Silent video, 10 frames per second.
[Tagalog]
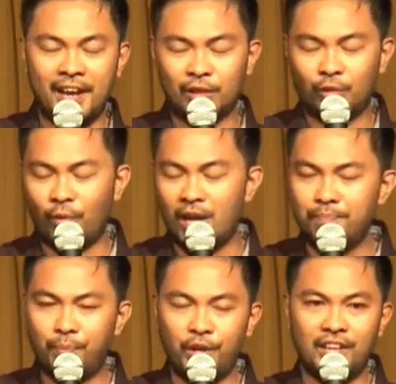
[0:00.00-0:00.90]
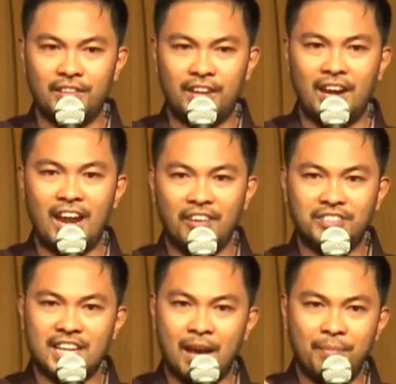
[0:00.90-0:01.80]
at one point in their lives,
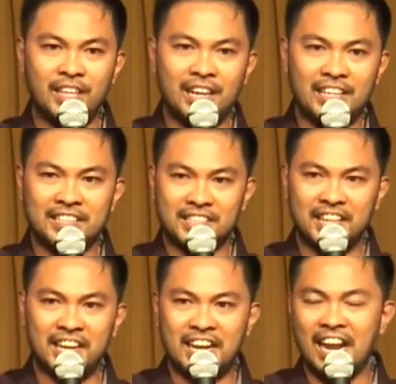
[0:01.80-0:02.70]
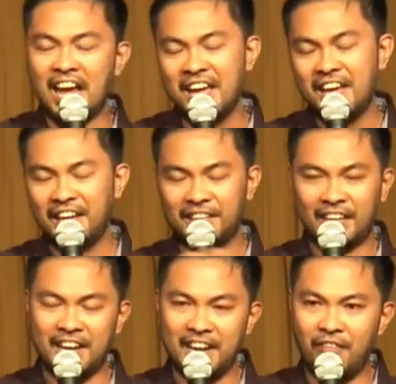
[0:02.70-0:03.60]
sinabi din nila sa sarili nila, it
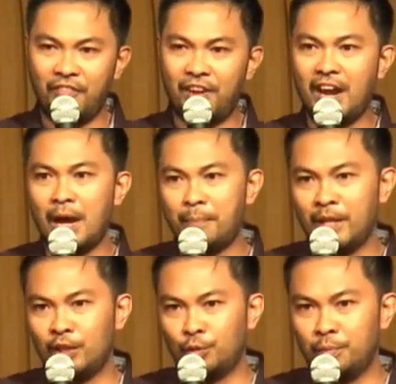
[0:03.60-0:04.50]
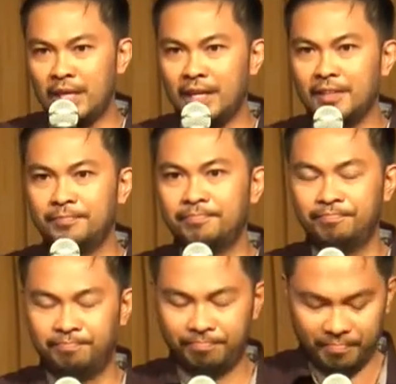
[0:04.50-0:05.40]
can never happen to me.
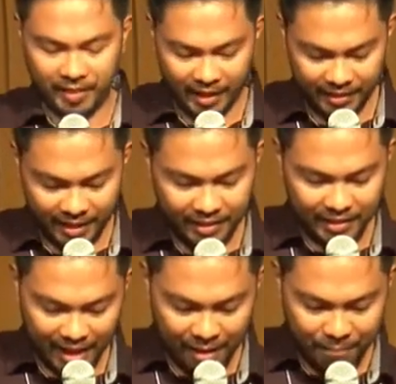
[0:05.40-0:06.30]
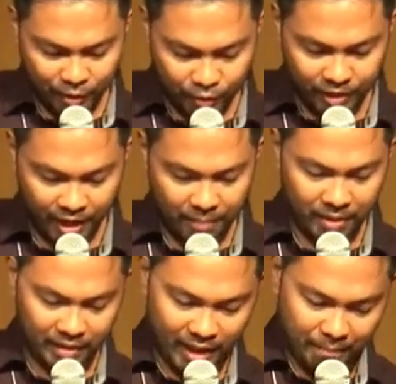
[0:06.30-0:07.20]
And yet, it happened to them,
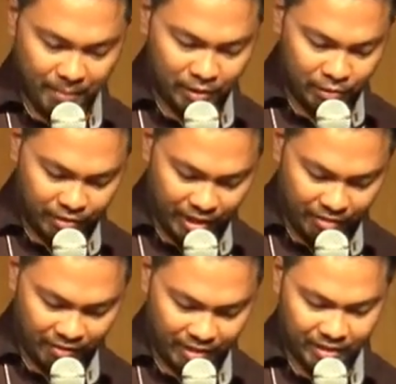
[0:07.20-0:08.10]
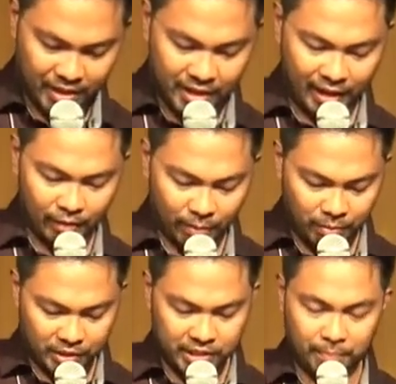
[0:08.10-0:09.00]
it happened to David. At huwag
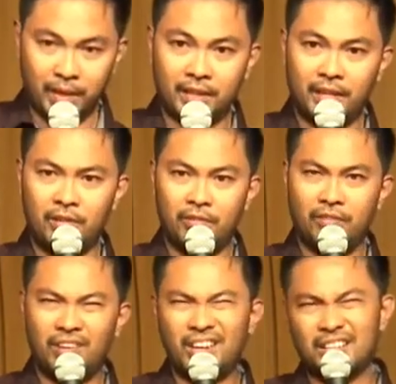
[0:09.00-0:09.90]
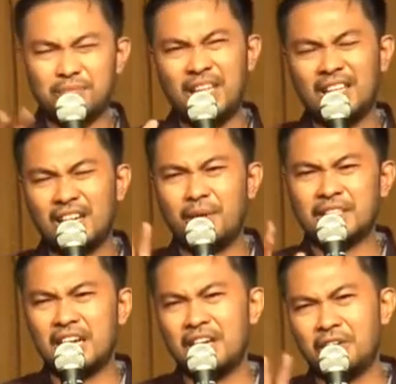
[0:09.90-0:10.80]
mo isipin na yung, ah, malit lang may
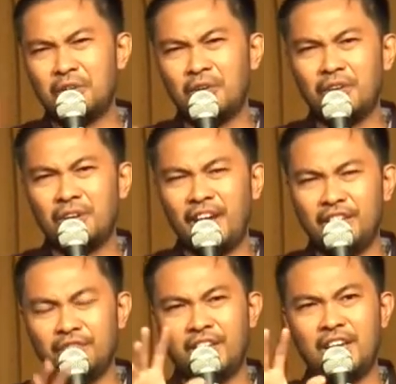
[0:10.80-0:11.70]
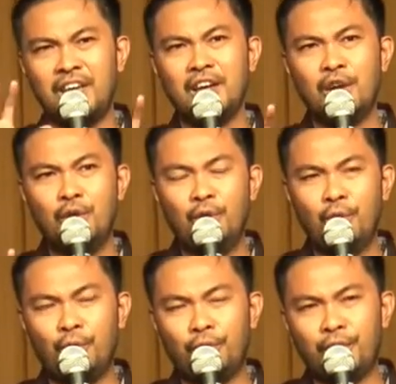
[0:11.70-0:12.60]
kasalanan ko, envy,
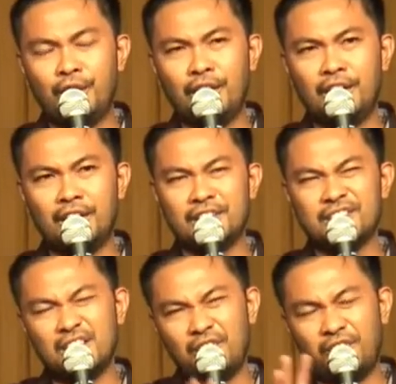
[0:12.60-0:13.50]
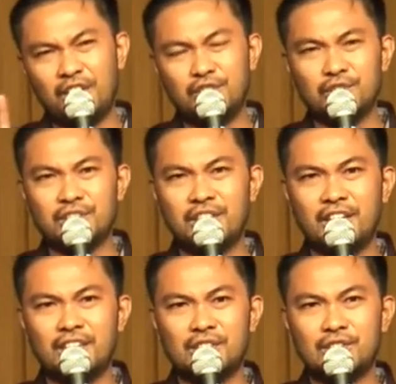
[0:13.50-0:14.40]
or uh,
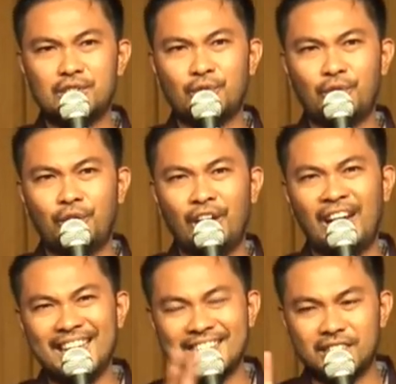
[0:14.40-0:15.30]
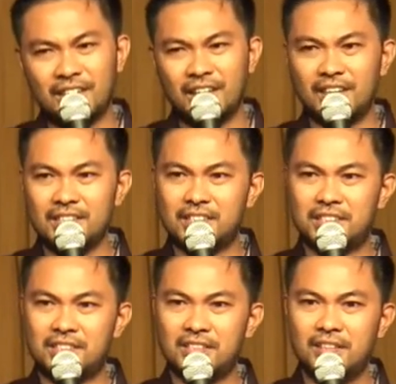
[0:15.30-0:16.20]
self-righteousness, or
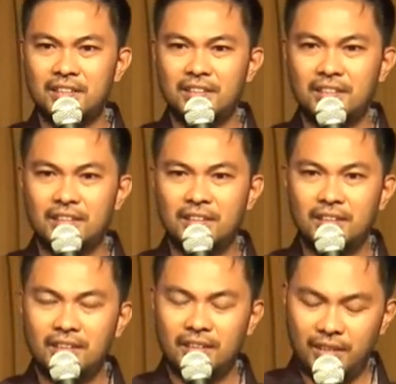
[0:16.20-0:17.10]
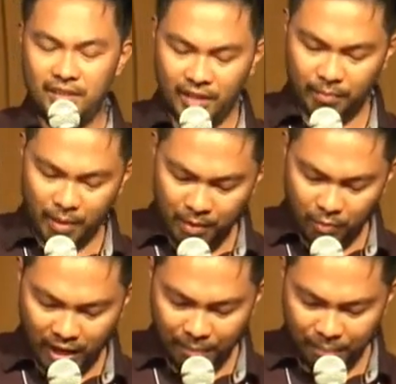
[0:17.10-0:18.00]
laziness. And maybe
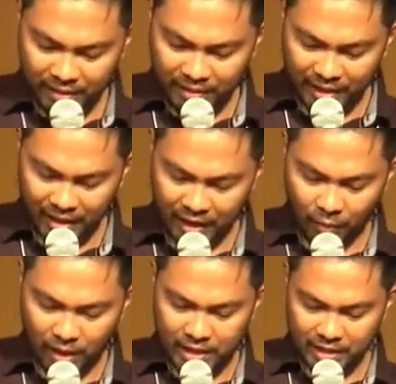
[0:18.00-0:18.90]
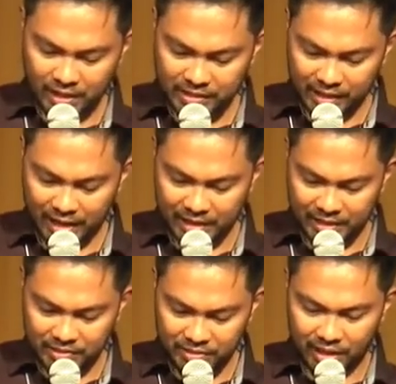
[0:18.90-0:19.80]
wala pang ginagawang
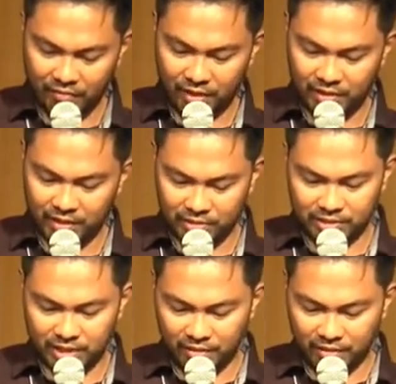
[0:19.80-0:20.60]
kasalanan si David dito sa